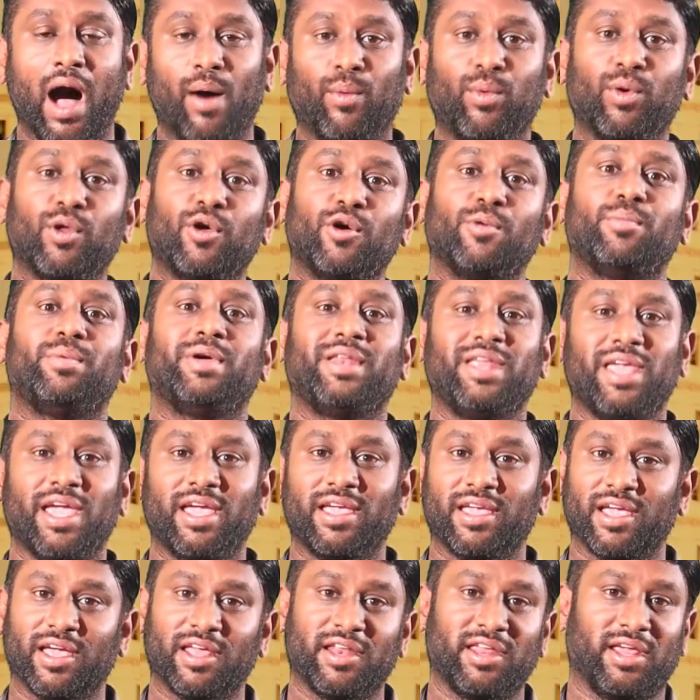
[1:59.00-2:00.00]
அவ்வளோ பெரிய
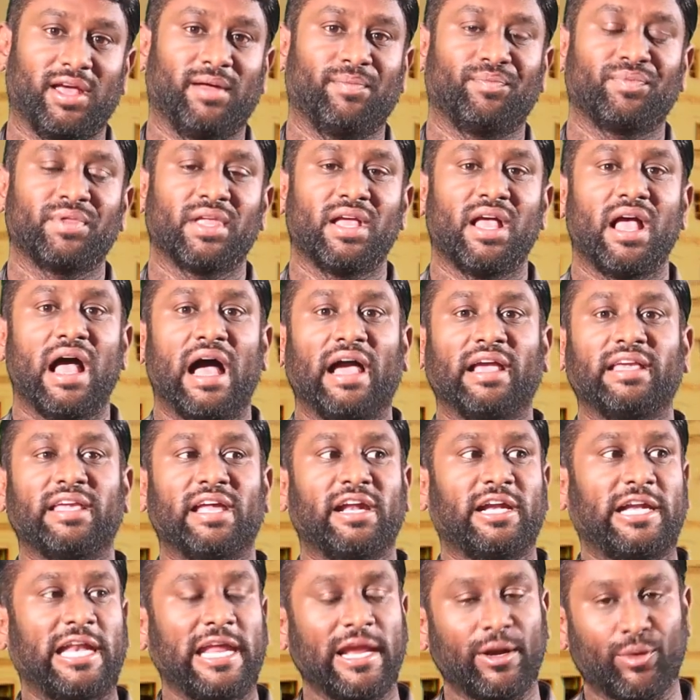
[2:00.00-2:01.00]
ஏரியா
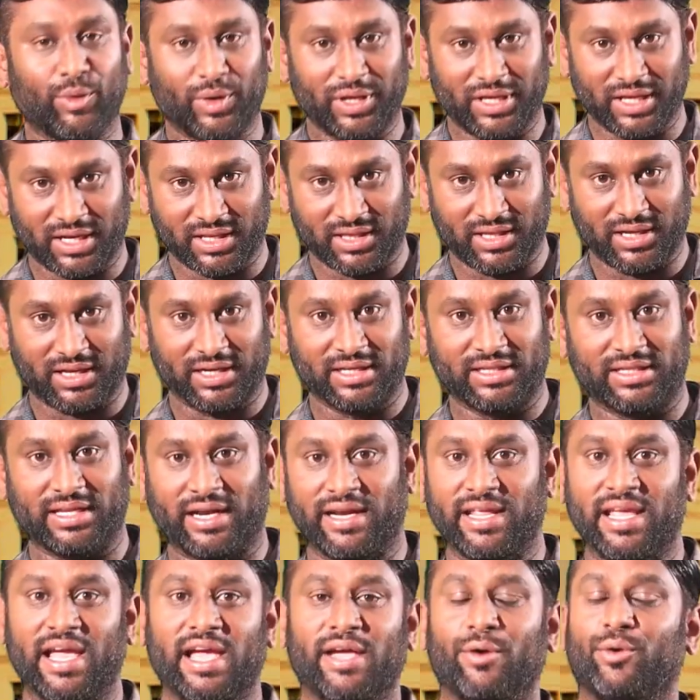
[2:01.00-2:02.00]
அங்கே டீ குடிக்கிறதுக்குன்னு
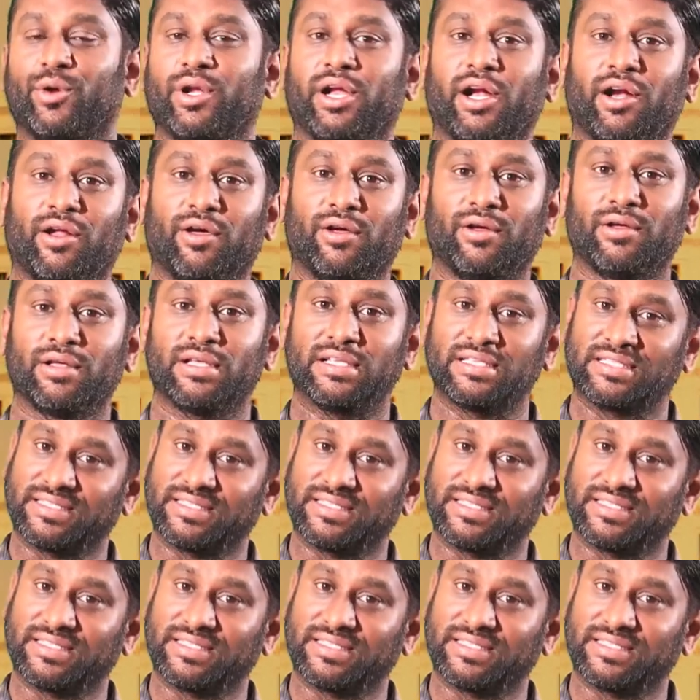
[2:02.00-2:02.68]
தனியாக ஒரு இடம்